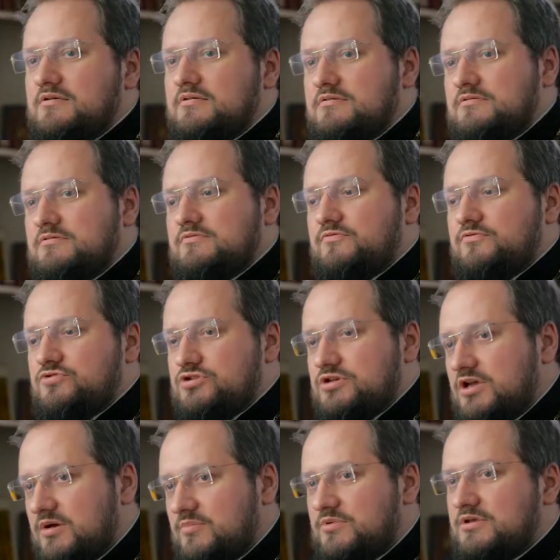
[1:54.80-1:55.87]
э, в
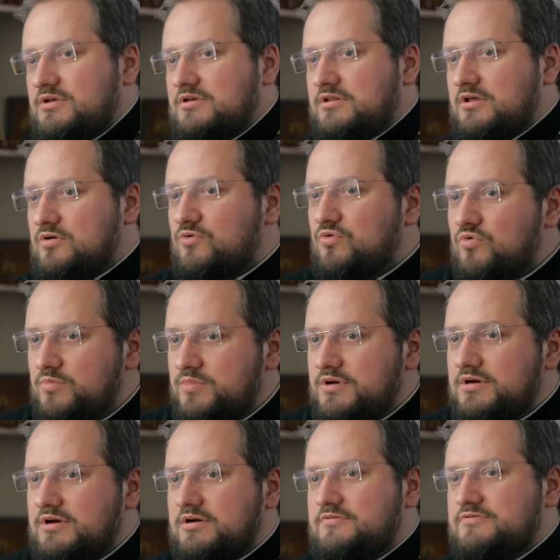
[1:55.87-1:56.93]
учебнике, на
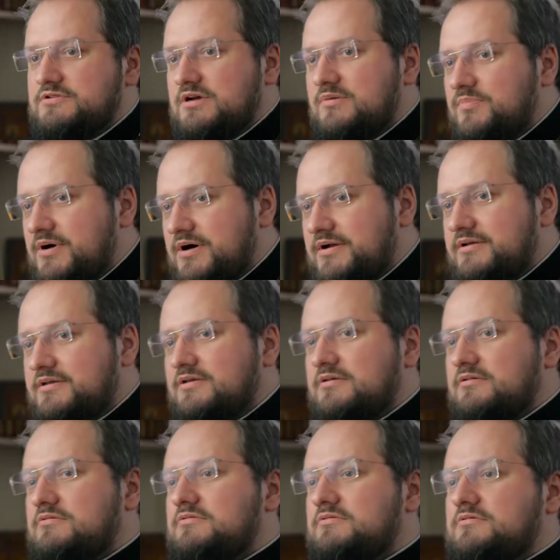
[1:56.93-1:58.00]
кубиках, в
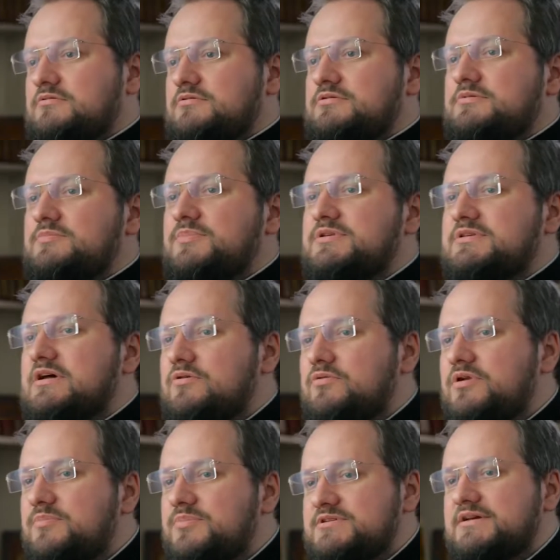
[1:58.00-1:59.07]
зоопарке. То есть без
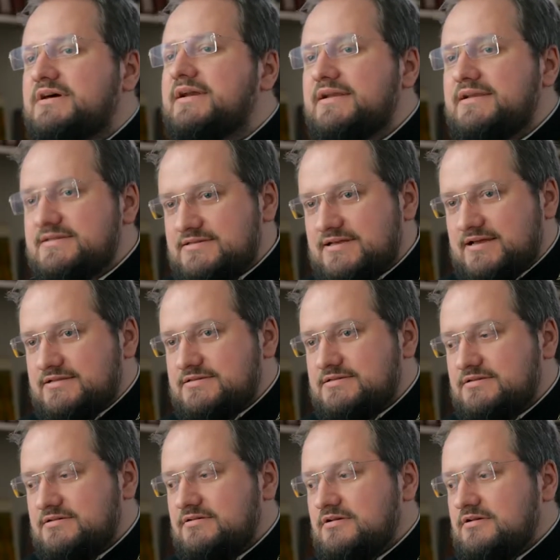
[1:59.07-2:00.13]
какой-либо
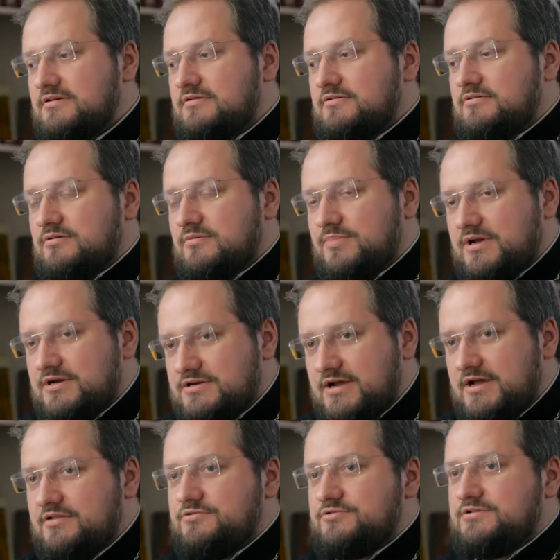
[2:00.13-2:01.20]
сакрализации то,
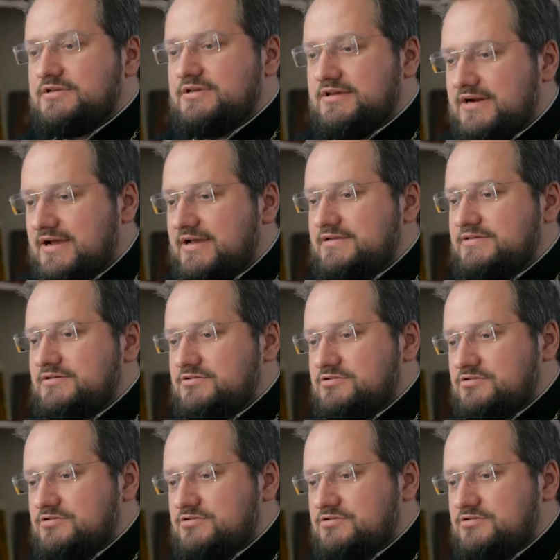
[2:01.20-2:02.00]
пожалуйста, играйся,